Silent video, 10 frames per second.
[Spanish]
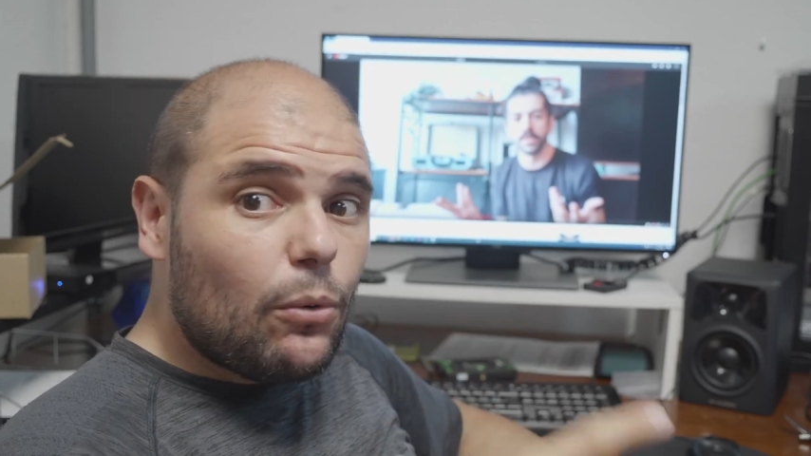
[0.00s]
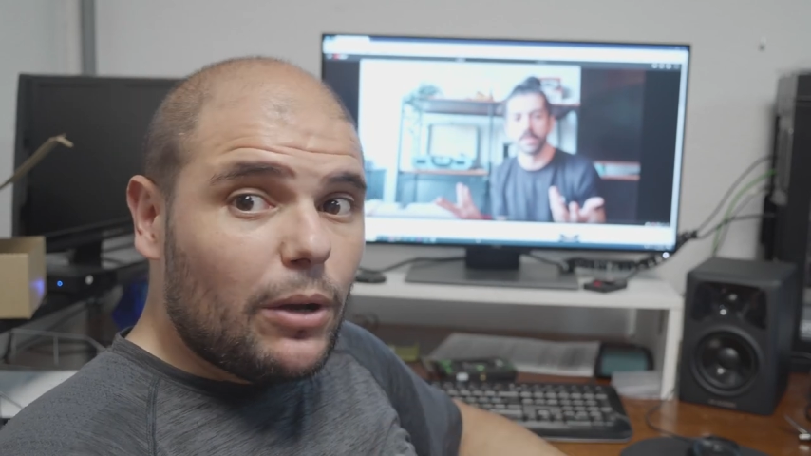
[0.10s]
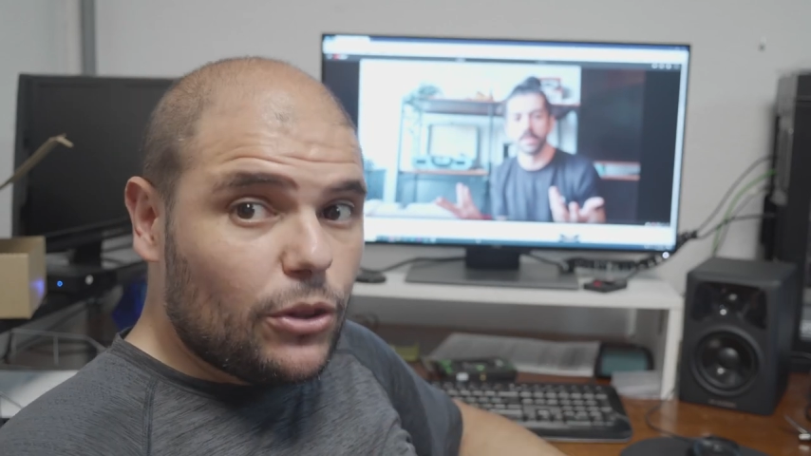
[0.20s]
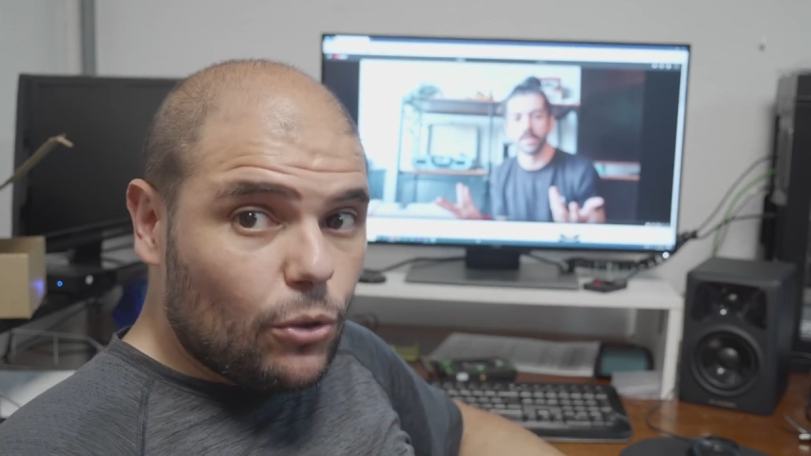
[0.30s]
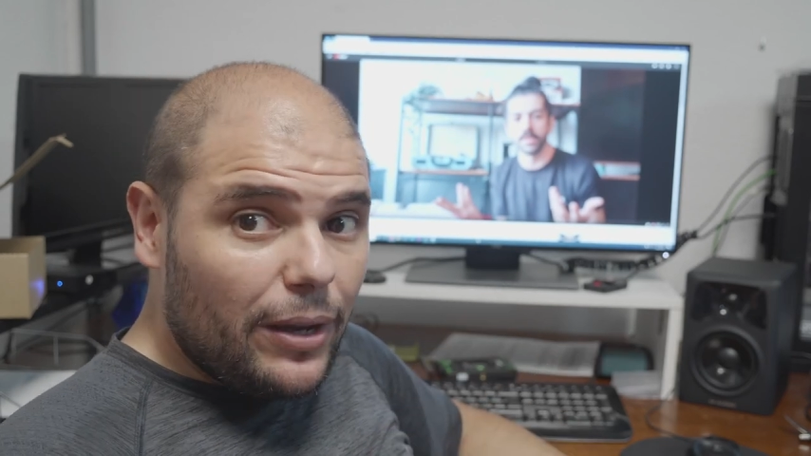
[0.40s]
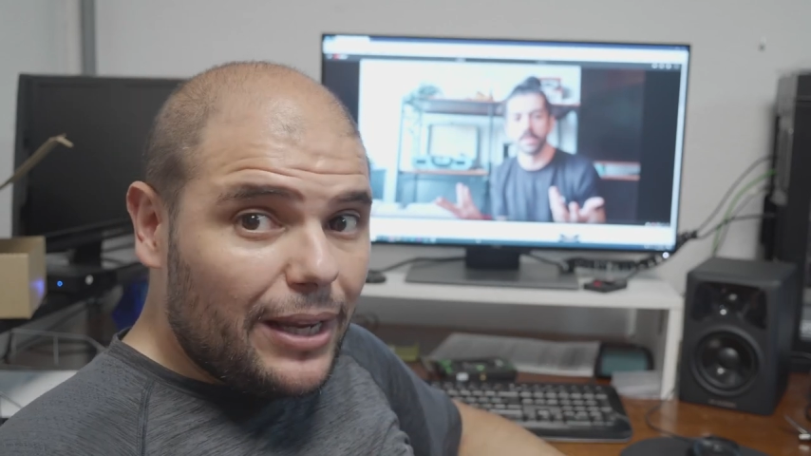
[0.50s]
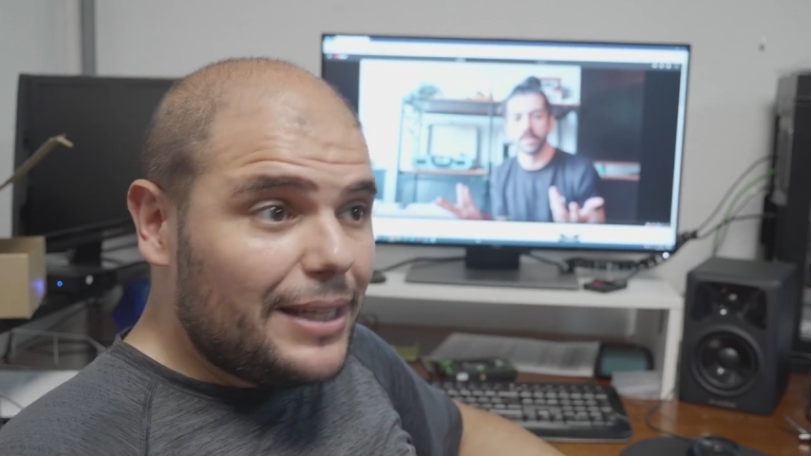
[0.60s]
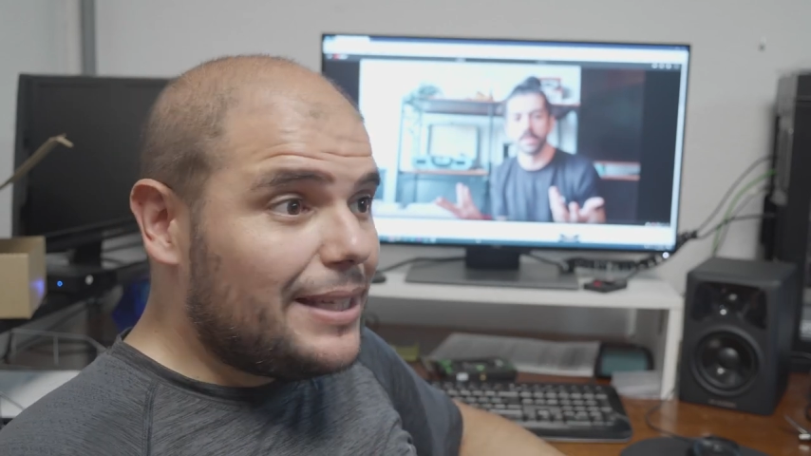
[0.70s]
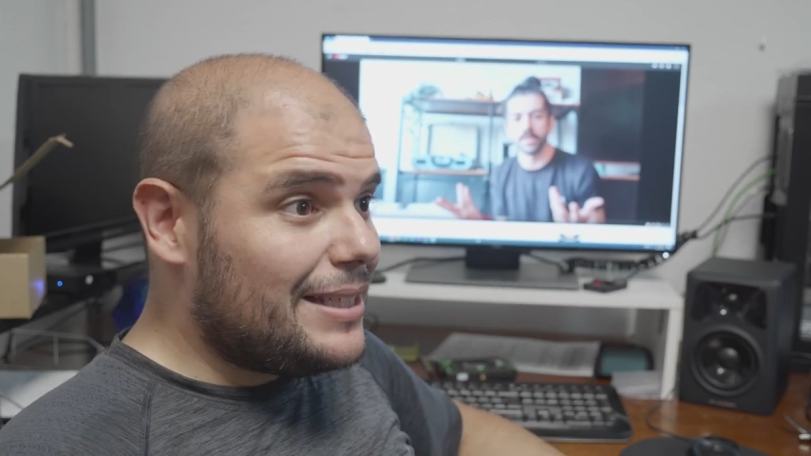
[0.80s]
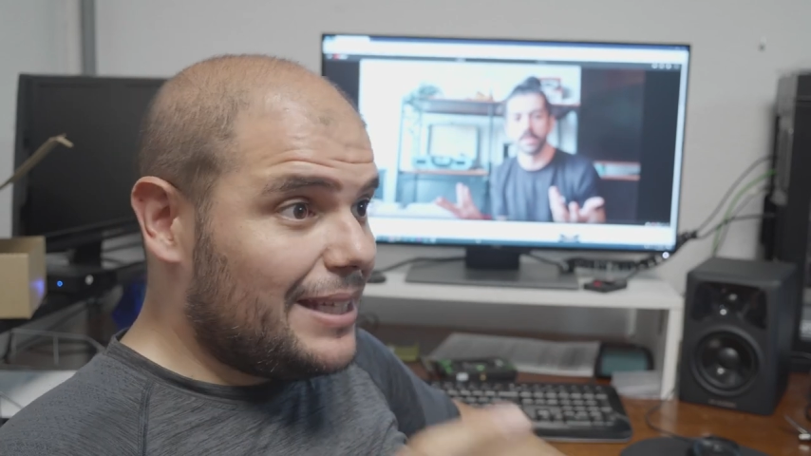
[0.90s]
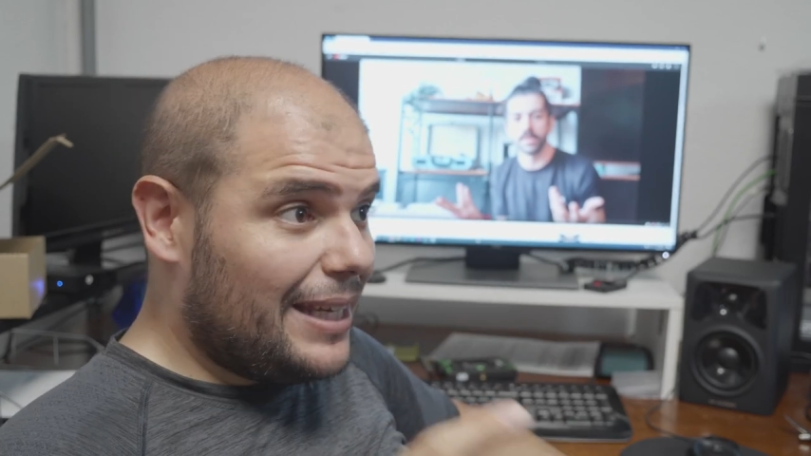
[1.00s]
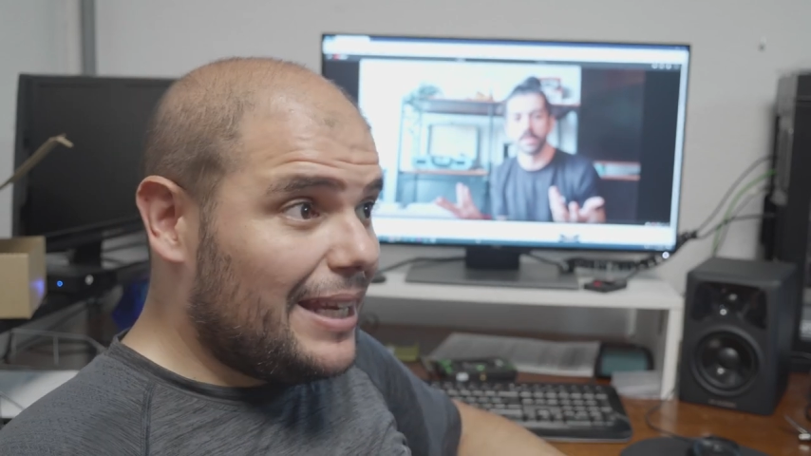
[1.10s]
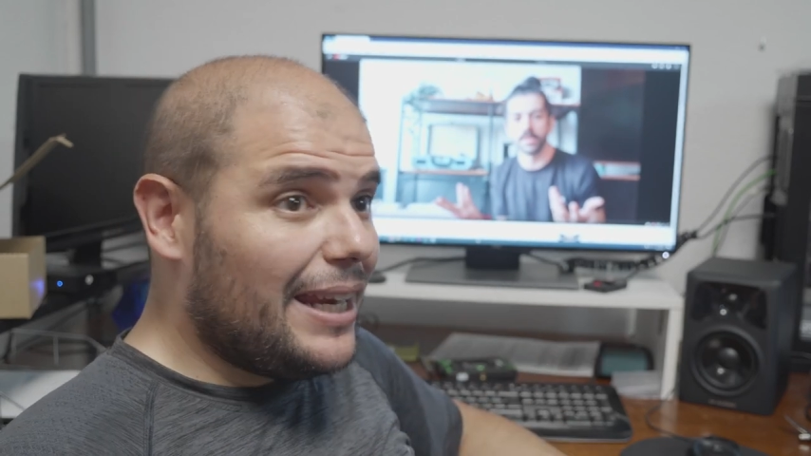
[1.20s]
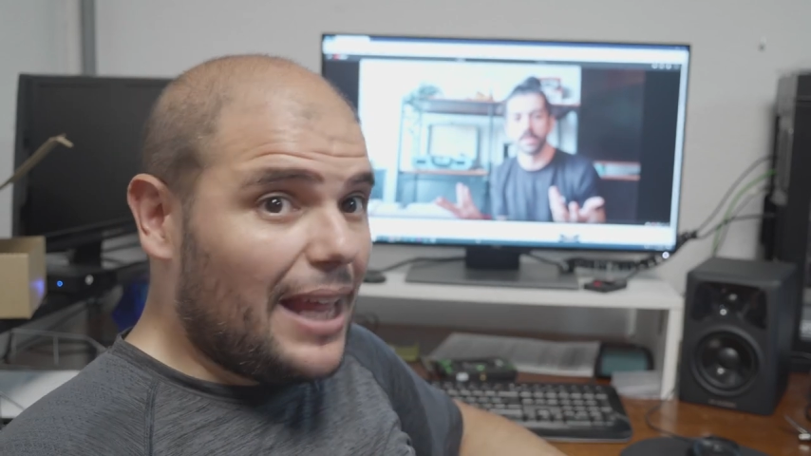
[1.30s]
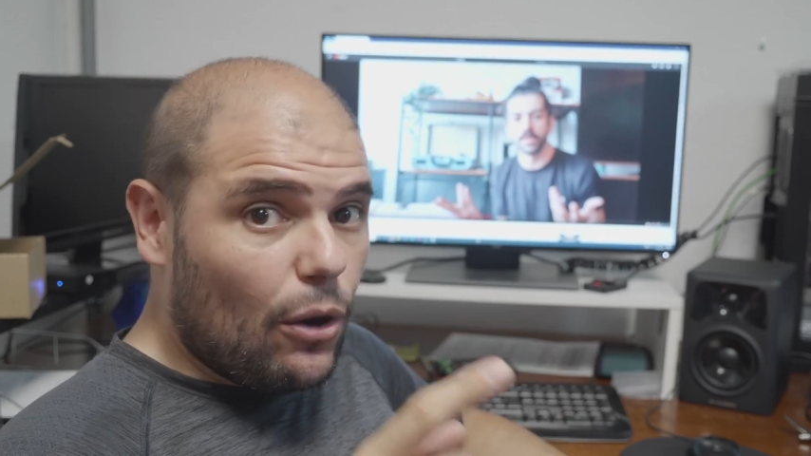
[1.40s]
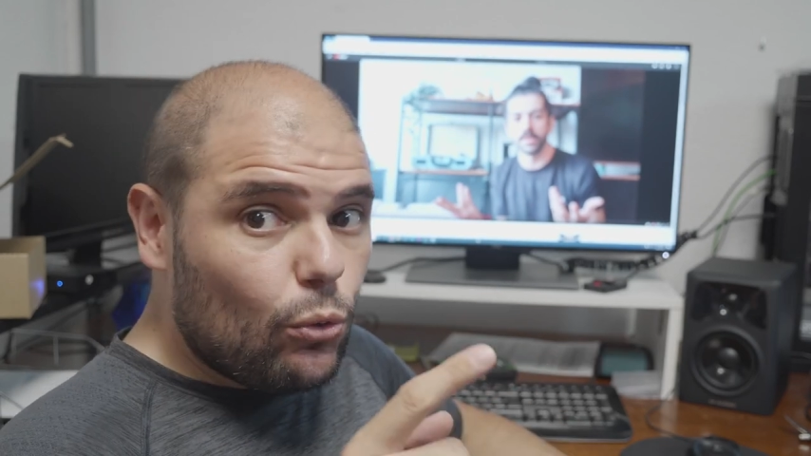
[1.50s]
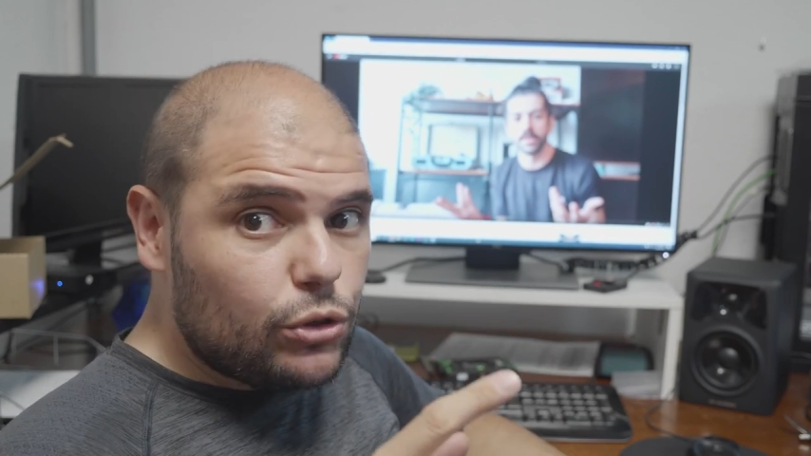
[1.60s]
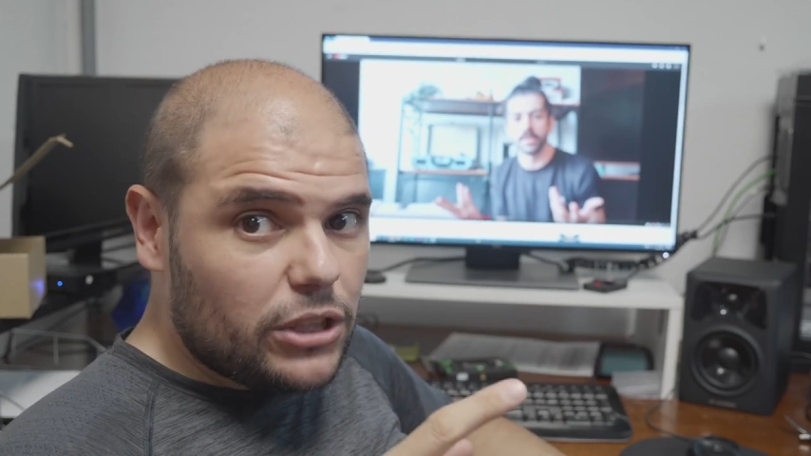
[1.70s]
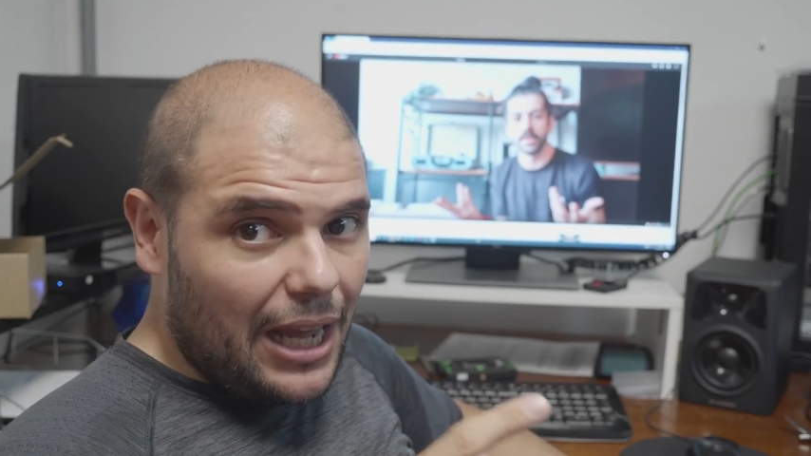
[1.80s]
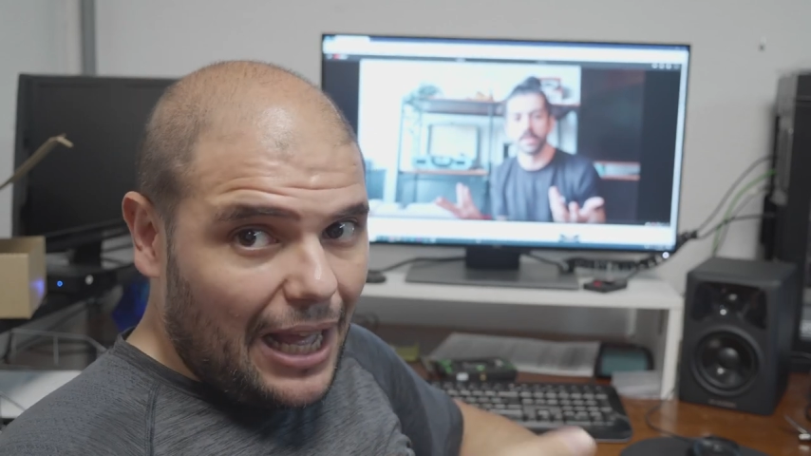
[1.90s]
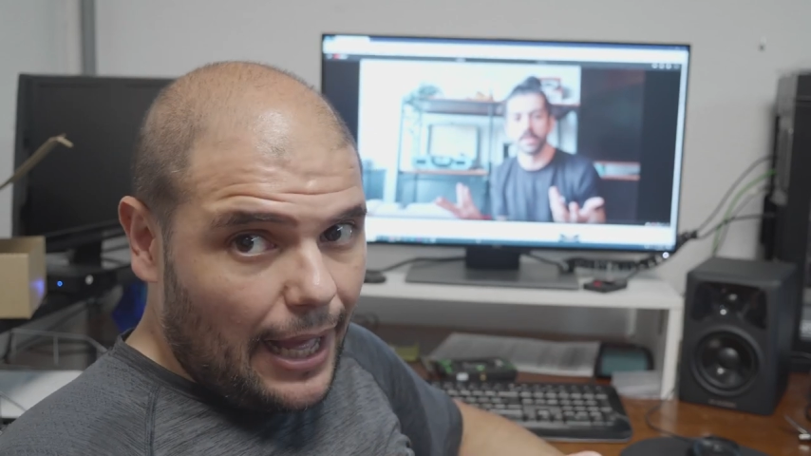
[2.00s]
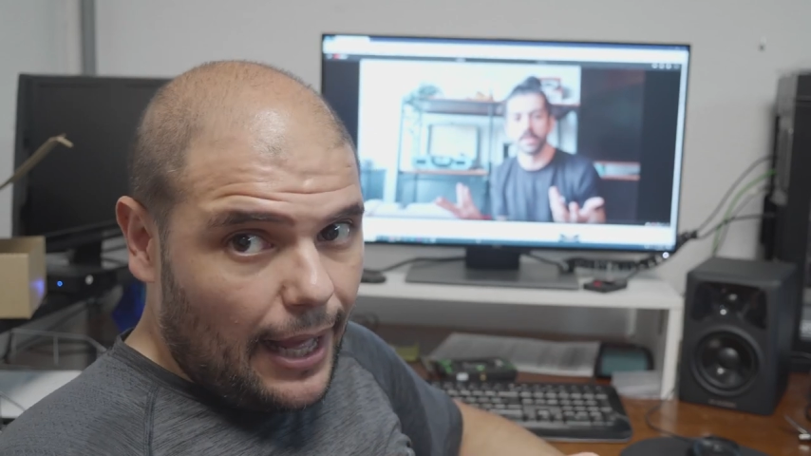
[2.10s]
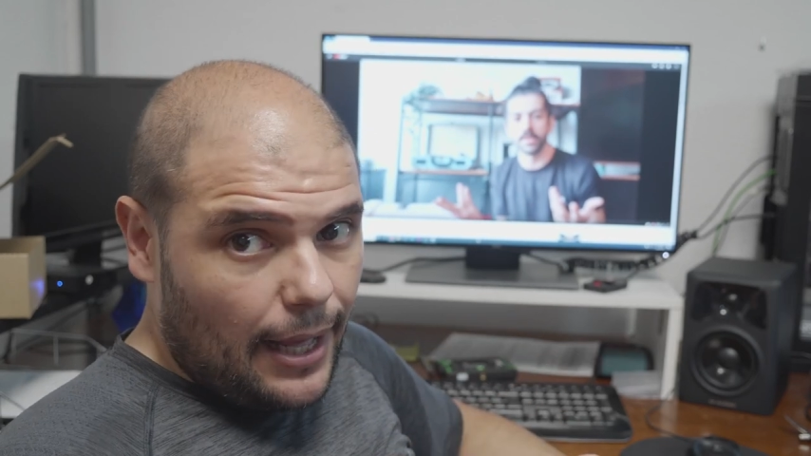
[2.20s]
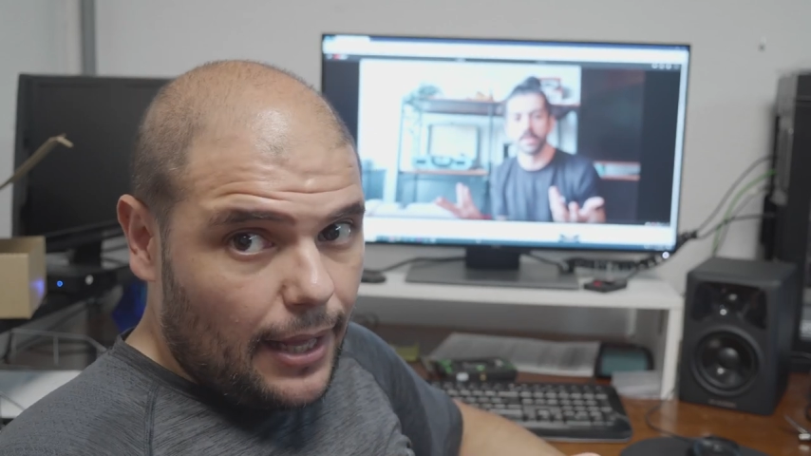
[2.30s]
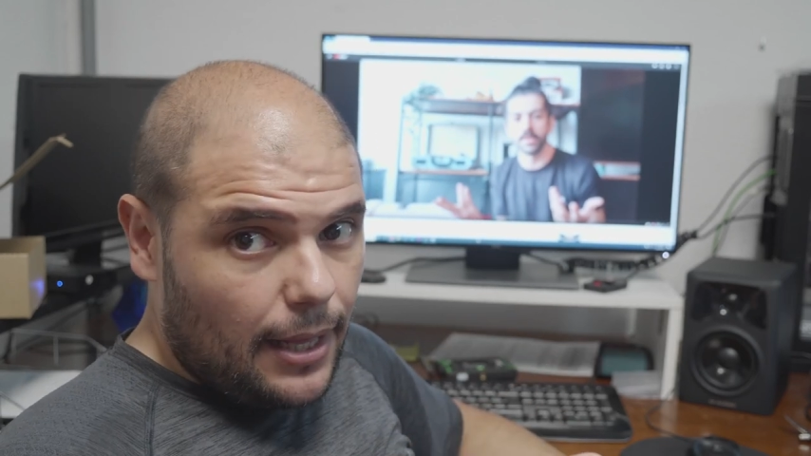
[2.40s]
cuando él ni siquiera usa A.